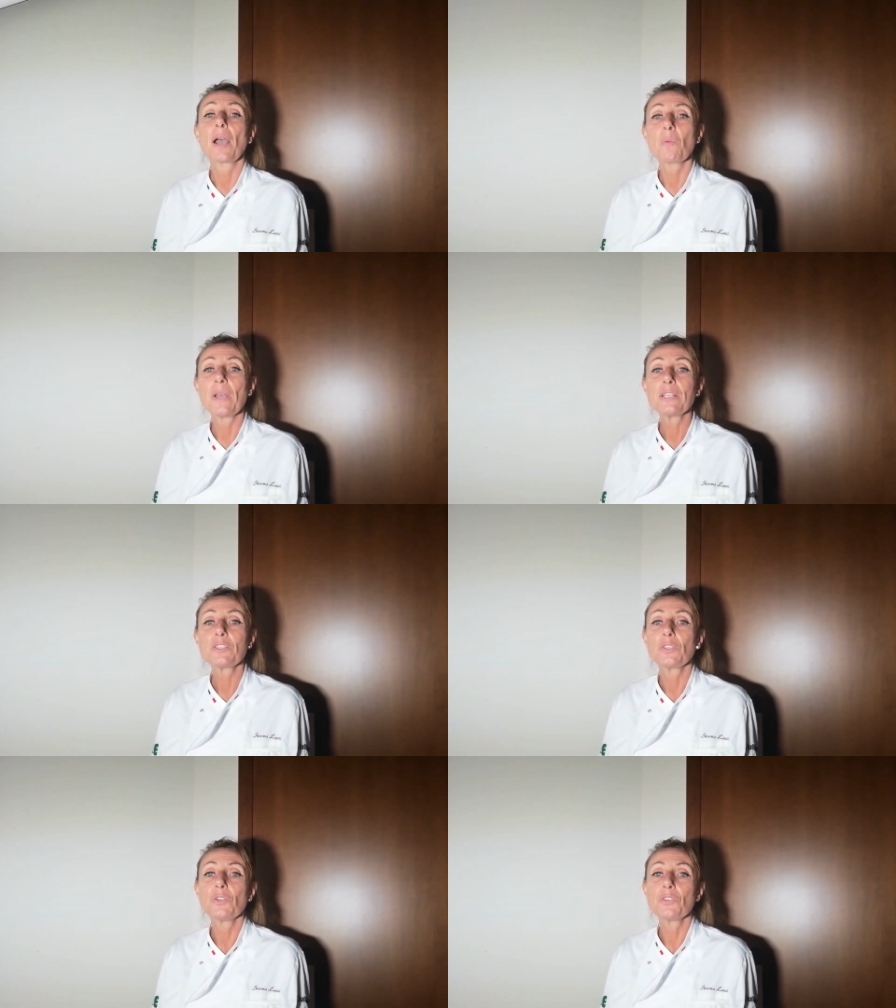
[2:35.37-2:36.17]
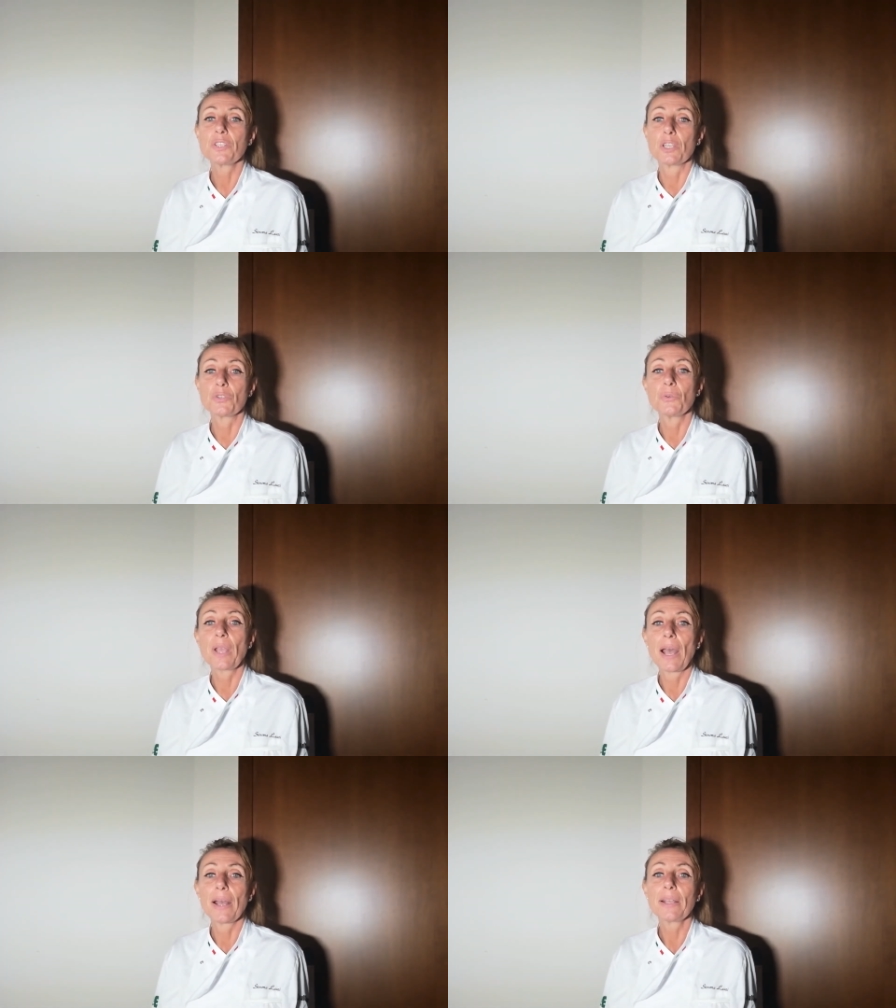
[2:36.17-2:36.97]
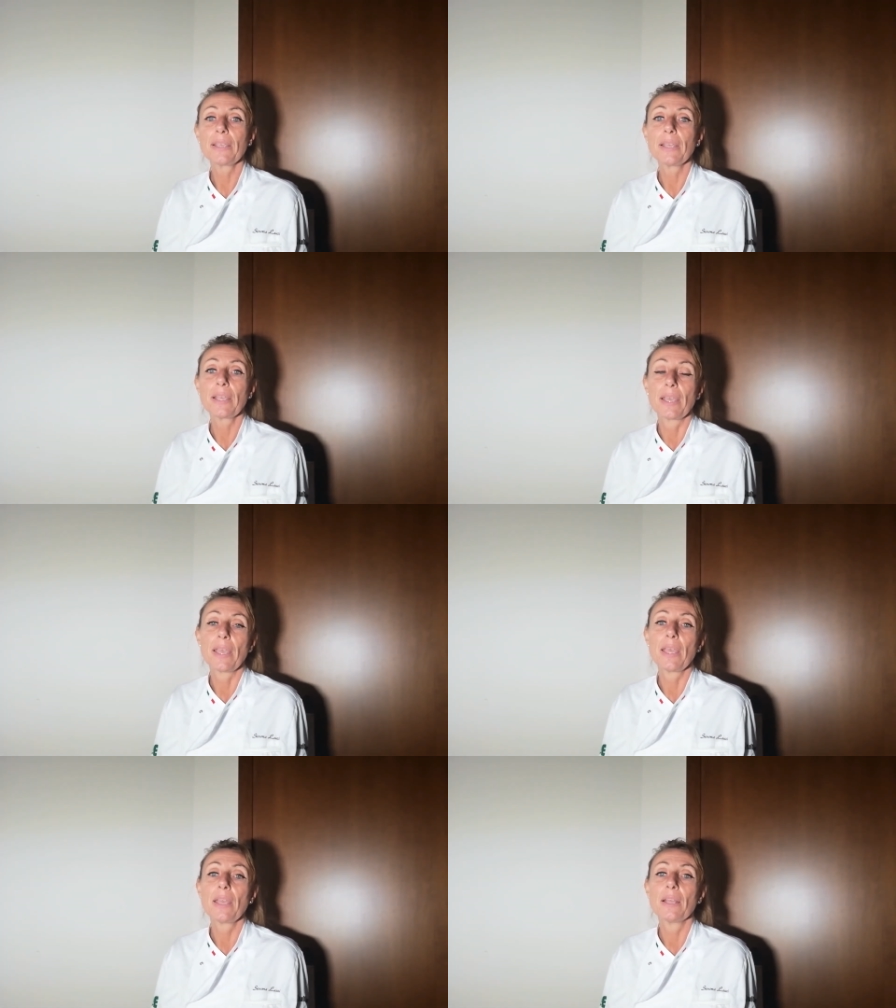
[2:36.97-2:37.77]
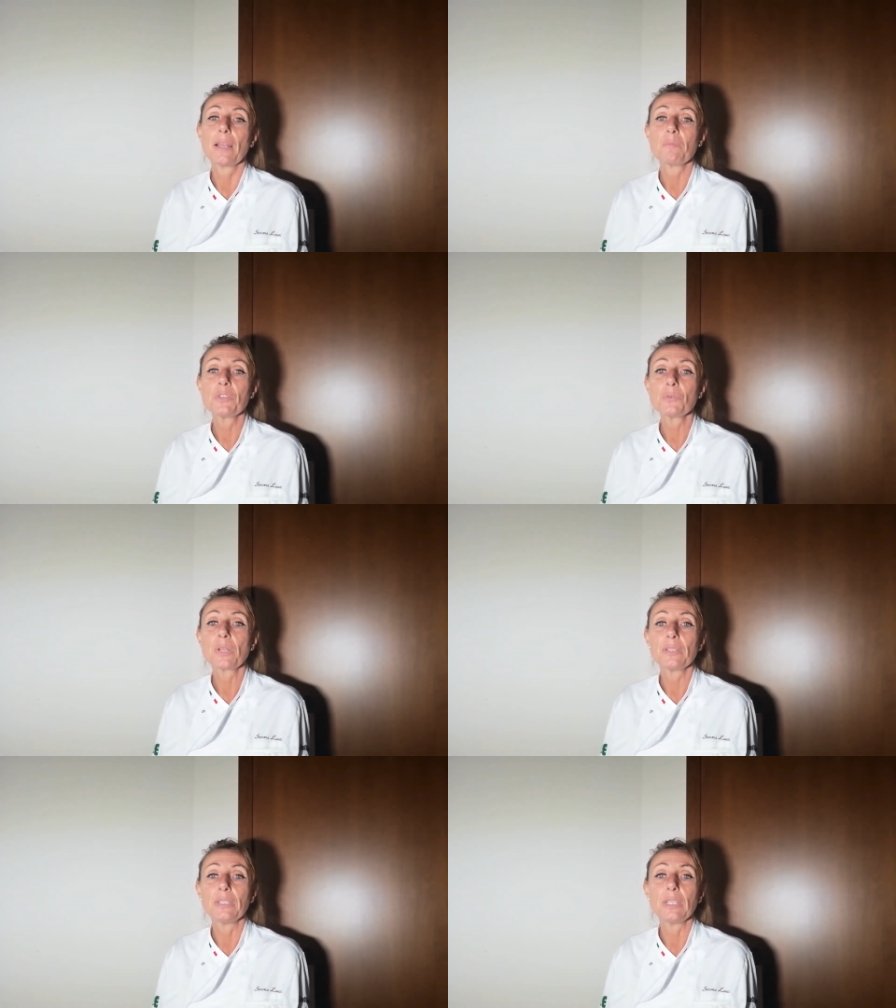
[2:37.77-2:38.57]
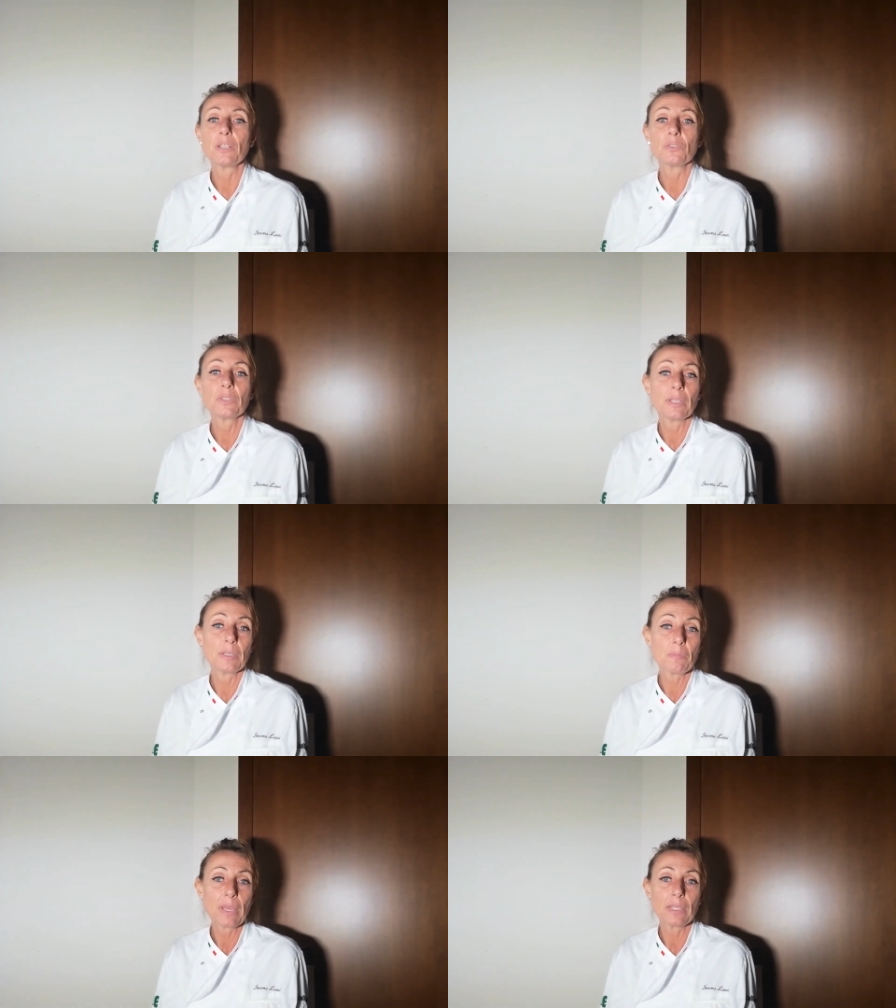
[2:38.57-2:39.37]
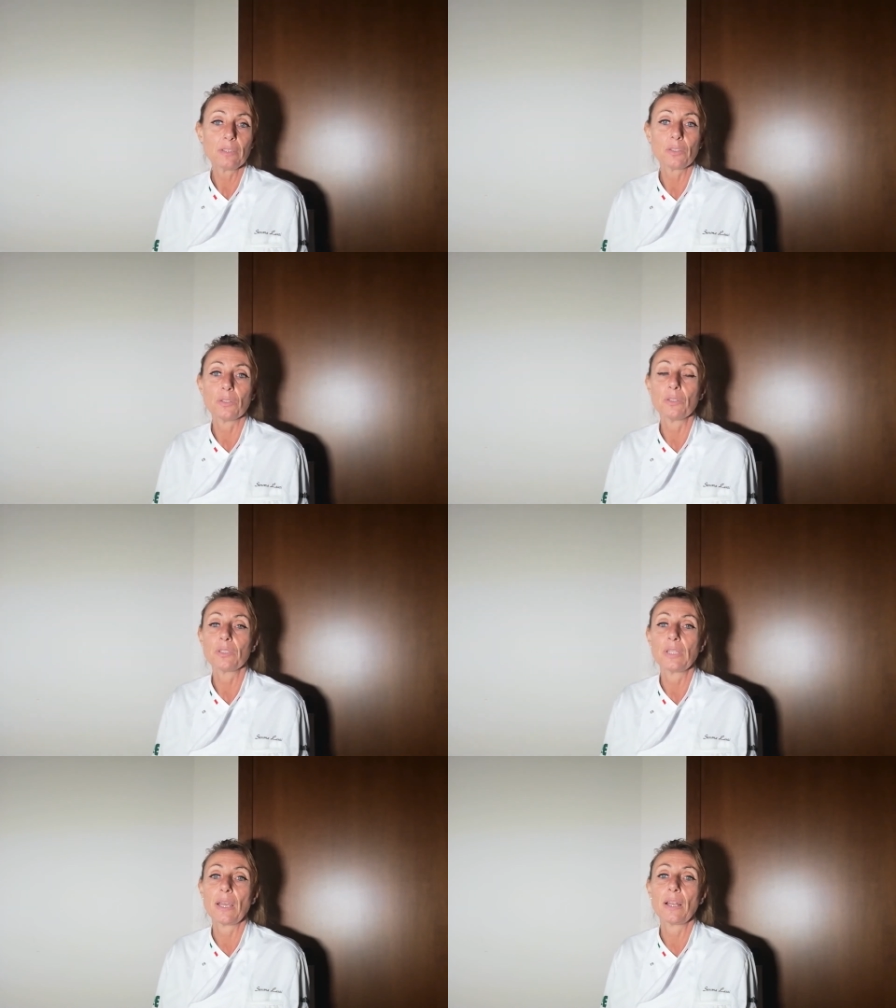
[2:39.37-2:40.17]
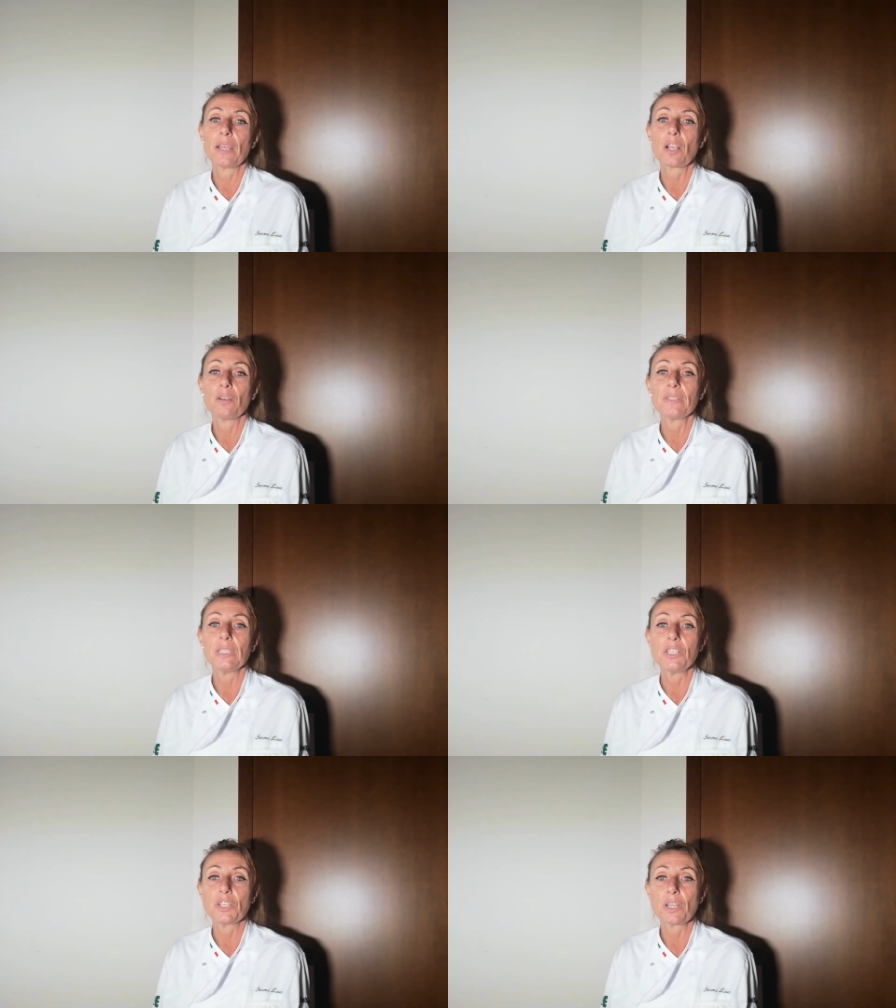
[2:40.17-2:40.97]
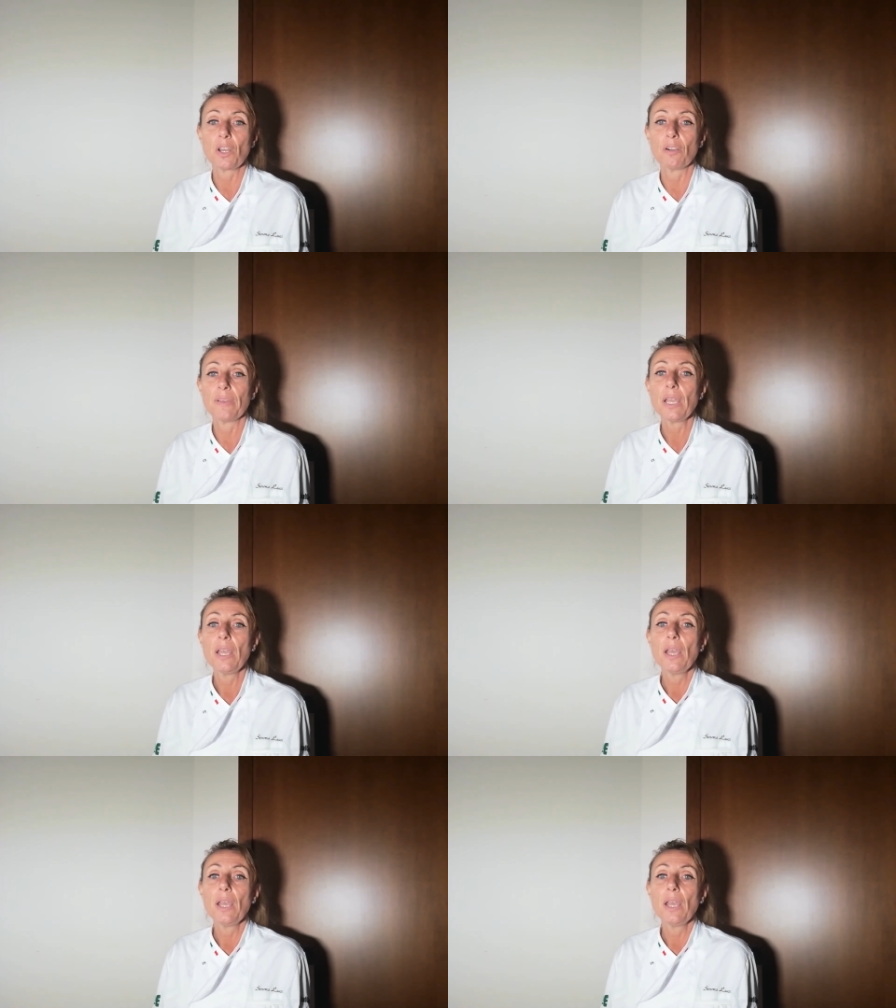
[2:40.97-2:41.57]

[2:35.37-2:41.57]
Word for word: a questo si aggiunga anche che eh, le misure di contenimento del Covid-19